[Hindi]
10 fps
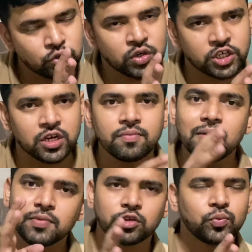एजुकेशन
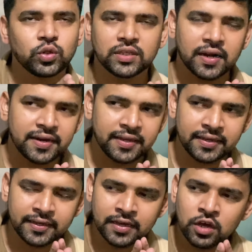में मजबूत करने
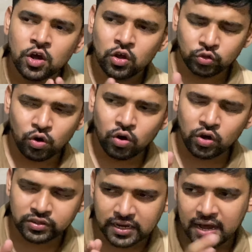की तो
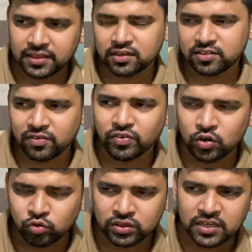जहाँ तक सर
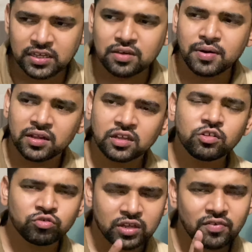फ़खरुद्दीन की बात
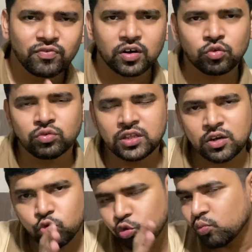है तो सर
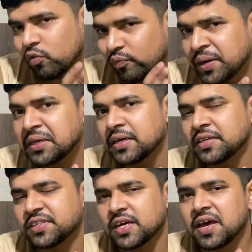फ़खरुद्दीन उस मूवमेंट
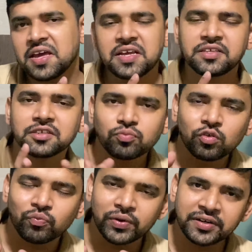के हिस्सा हैं
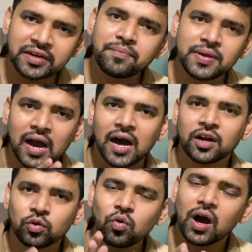जिस मूवमेंट ने
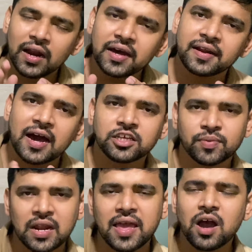बिहार को अलग
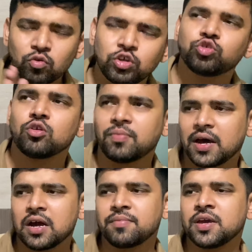राज बनाया
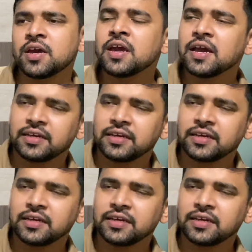1912 में